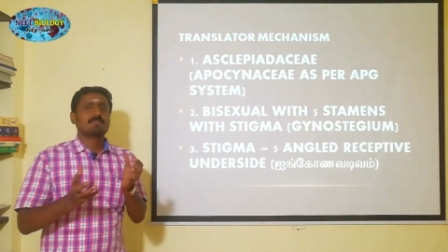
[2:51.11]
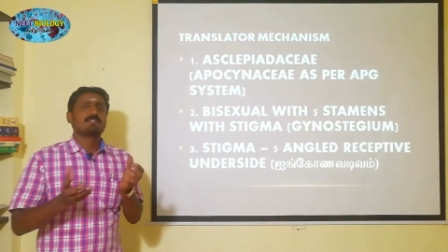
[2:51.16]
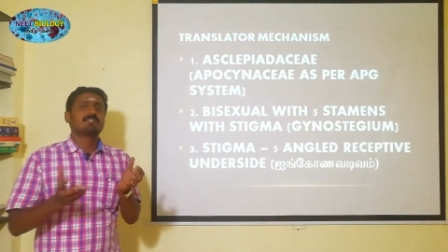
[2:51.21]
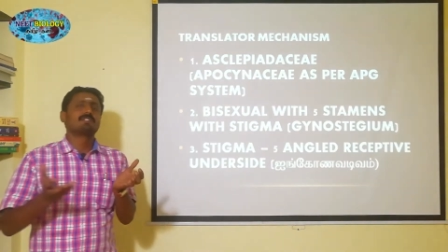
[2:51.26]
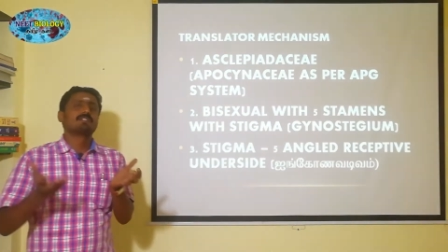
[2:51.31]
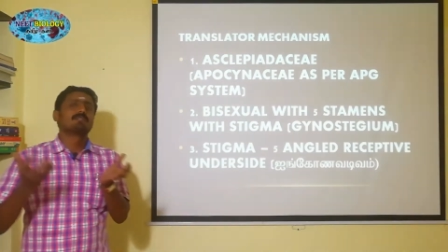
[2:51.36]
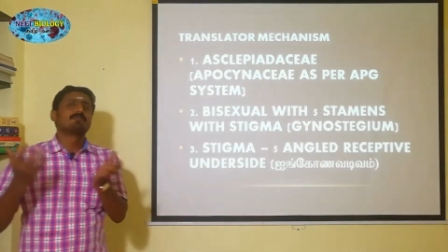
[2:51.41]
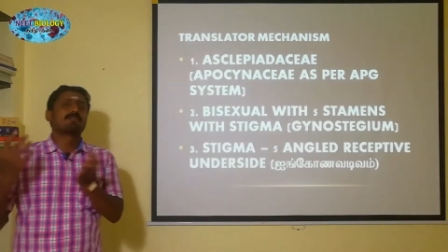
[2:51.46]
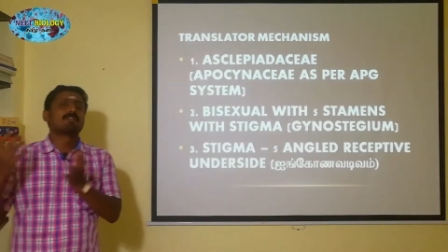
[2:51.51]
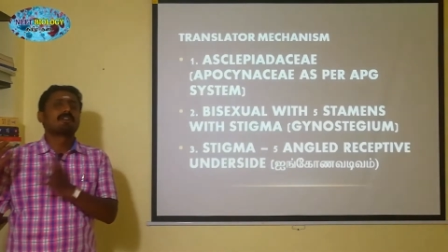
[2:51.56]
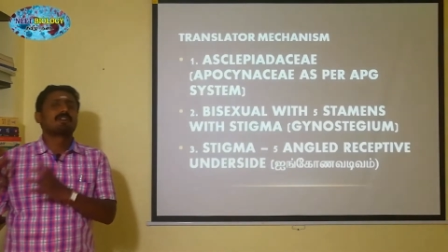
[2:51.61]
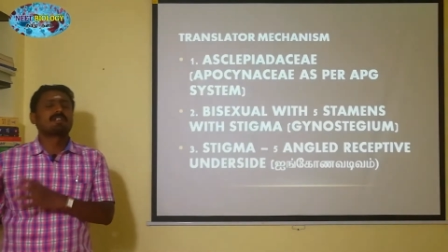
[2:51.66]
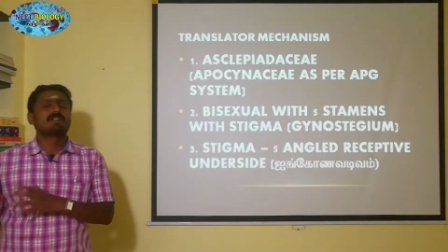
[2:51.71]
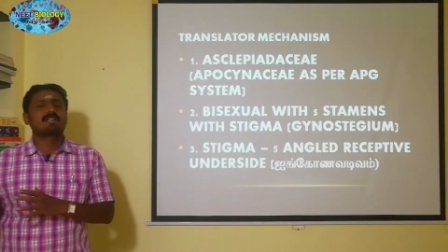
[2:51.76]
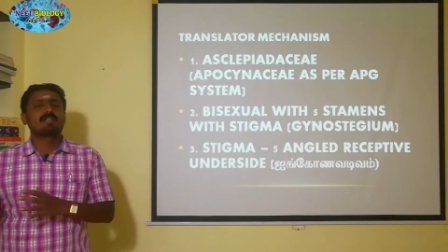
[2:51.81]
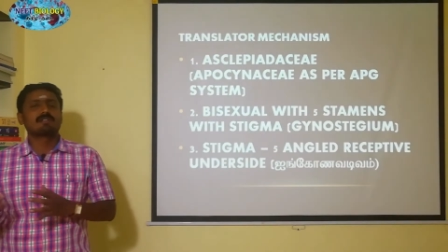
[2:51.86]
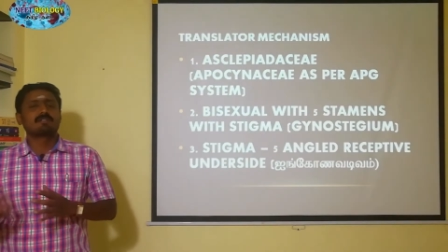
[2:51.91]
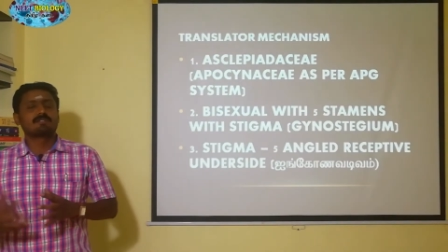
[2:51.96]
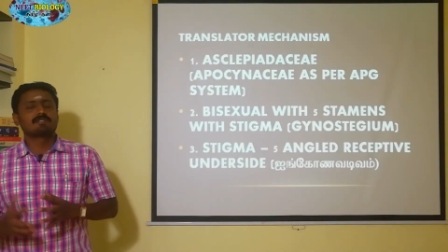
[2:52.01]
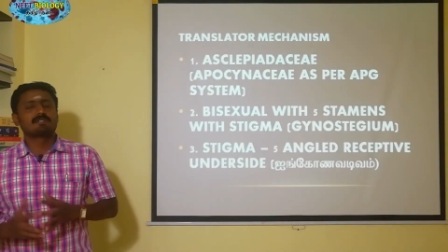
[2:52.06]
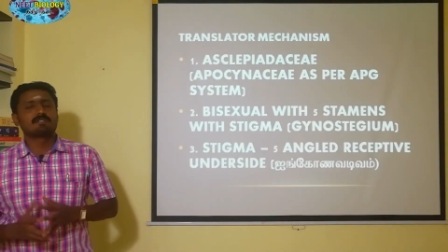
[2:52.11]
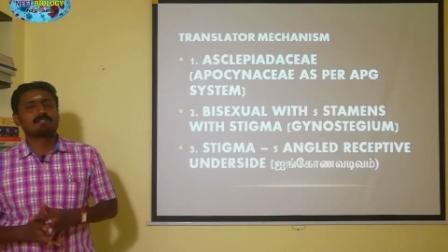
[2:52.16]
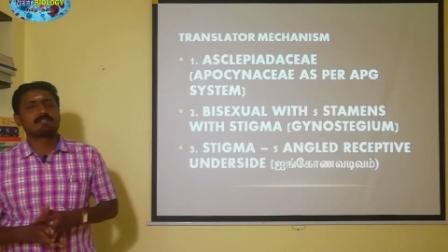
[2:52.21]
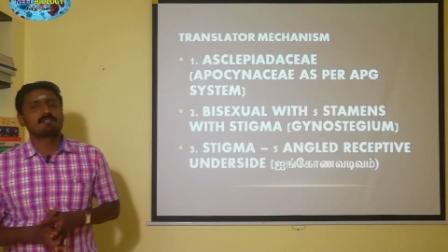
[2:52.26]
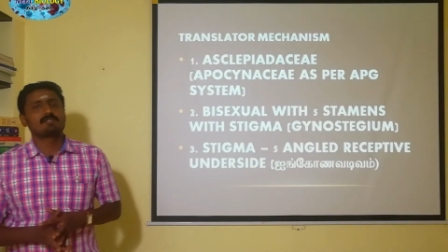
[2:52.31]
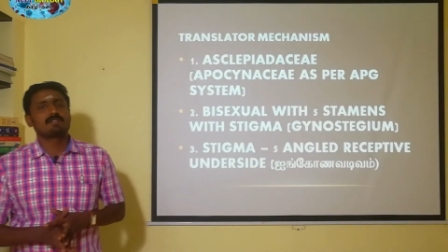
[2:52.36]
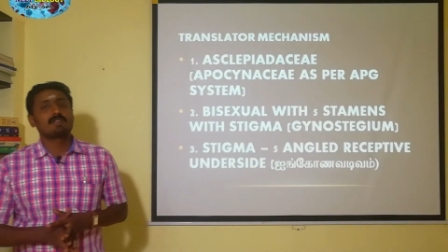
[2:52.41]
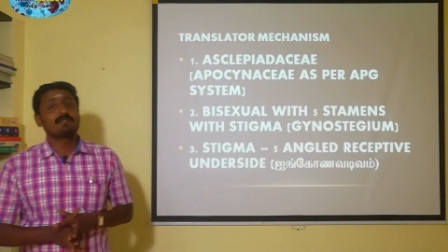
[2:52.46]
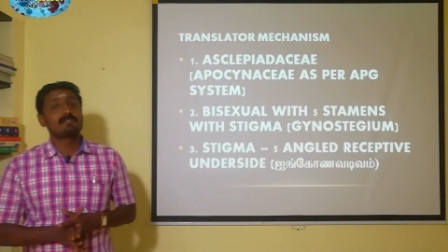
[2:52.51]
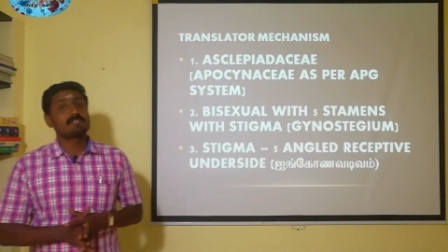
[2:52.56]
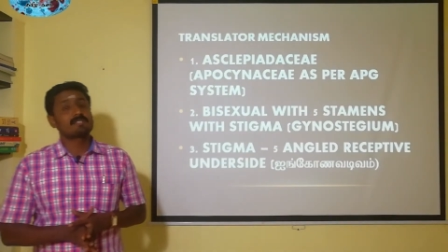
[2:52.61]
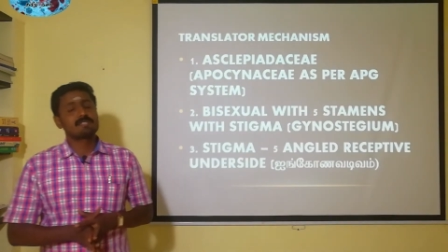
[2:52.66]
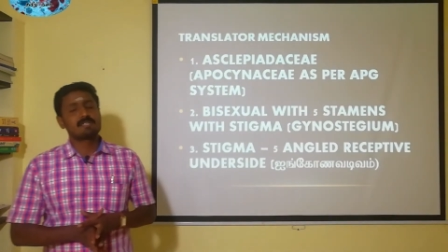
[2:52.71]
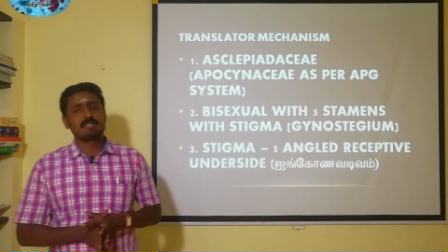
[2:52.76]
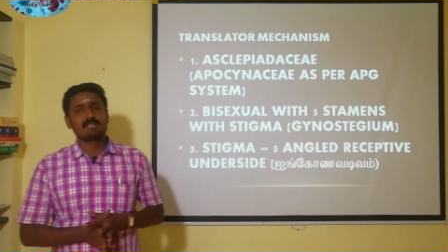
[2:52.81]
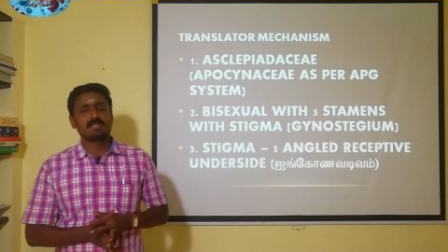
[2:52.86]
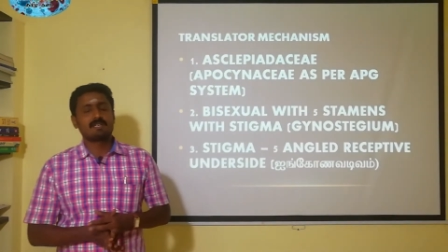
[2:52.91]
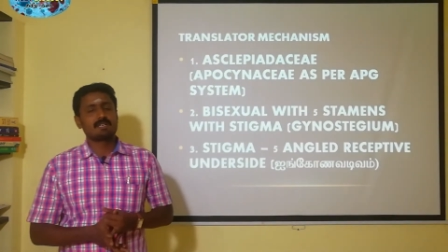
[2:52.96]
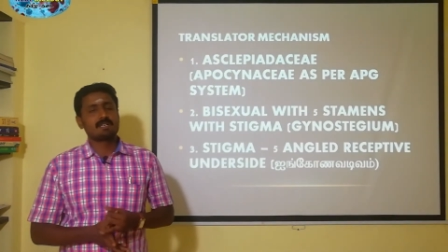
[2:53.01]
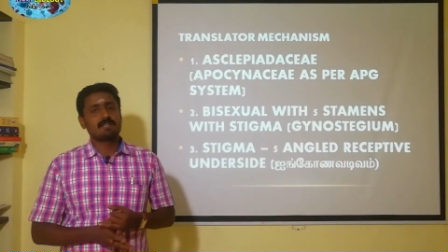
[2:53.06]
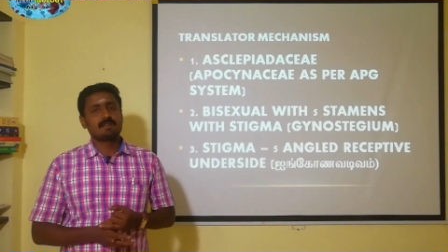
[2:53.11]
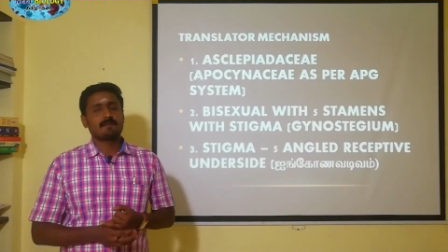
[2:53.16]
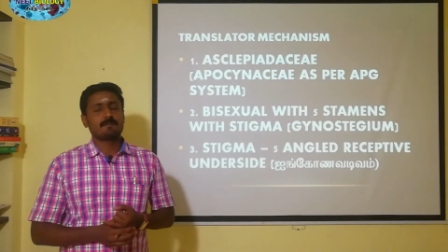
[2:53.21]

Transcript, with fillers: இதுக்கு முன்னாடி நீங்கள் வந்து லெவன்த் ஸ்டாண்டர்டில்